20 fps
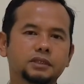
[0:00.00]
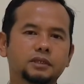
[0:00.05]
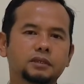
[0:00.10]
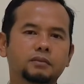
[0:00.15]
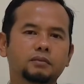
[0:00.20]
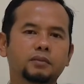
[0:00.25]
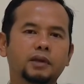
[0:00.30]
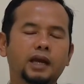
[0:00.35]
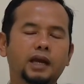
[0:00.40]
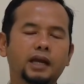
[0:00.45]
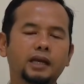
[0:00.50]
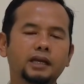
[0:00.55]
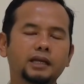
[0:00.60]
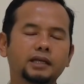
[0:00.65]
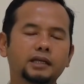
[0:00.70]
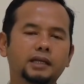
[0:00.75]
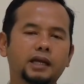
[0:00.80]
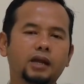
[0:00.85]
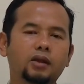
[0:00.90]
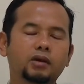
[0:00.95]

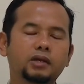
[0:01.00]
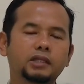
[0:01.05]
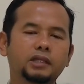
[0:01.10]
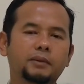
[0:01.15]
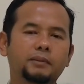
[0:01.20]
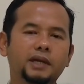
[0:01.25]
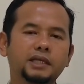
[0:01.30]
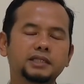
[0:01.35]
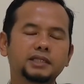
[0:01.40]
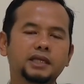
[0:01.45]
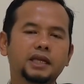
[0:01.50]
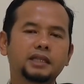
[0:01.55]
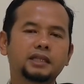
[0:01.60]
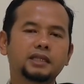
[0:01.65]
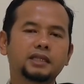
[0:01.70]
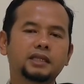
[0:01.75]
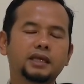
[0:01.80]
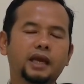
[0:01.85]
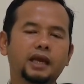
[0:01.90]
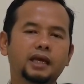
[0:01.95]
Bahkan kalau kita baca
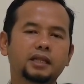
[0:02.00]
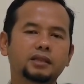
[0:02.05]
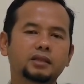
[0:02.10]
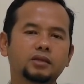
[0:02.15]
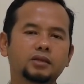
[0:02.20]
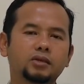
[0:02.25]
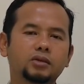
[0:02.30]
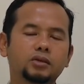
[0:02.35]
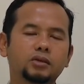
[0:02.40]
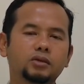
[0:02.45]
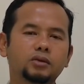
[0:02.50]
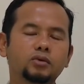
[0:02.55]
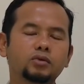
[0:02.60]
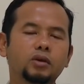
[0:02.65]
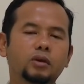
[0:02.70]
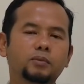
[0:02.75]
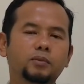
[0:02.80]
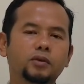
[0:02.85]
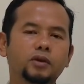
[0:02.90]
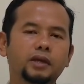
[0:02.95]
nanti di ayat
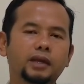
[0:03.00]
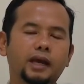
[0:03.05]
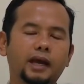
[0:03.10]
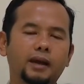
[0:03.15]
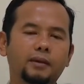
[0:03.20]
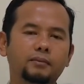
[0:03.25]
26